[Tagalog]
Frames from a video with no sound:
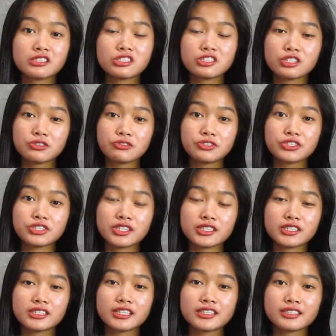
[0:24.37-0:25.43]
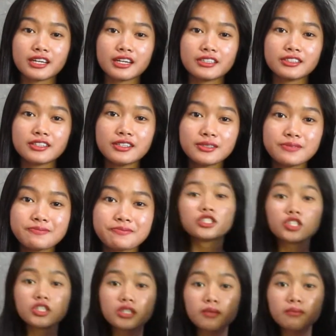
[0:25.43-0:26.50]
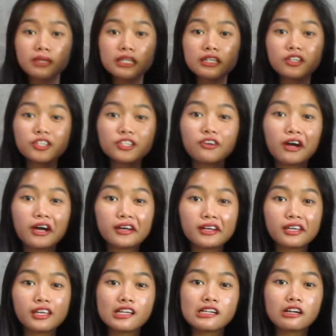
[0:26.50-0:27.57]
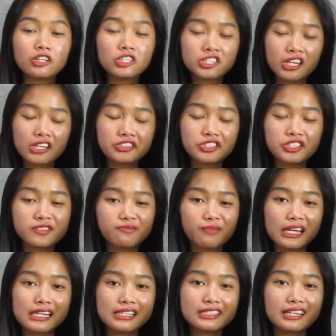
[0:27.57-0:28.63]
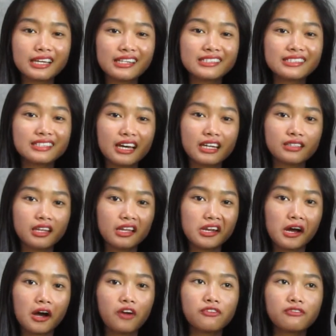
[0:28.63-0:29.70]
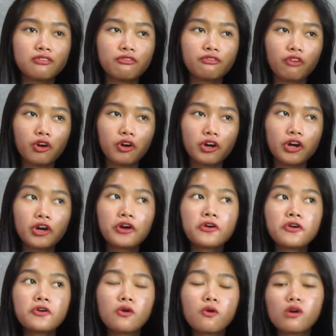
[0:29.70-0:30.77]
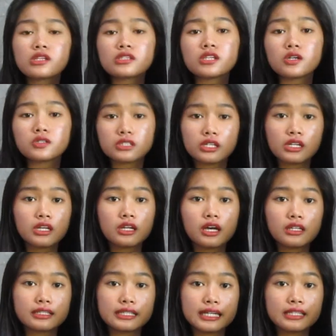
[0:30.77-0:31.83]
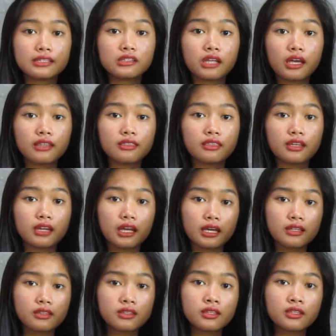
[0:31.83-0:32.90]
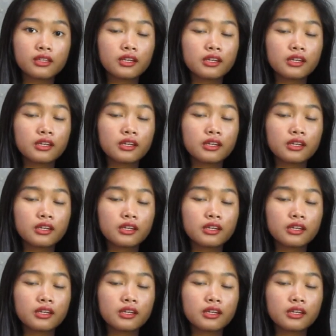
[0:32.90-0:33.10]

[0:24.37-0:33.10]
So, start na tayo. So, nabili ko yung aking condenser mic sa Lazada lang for 1,999.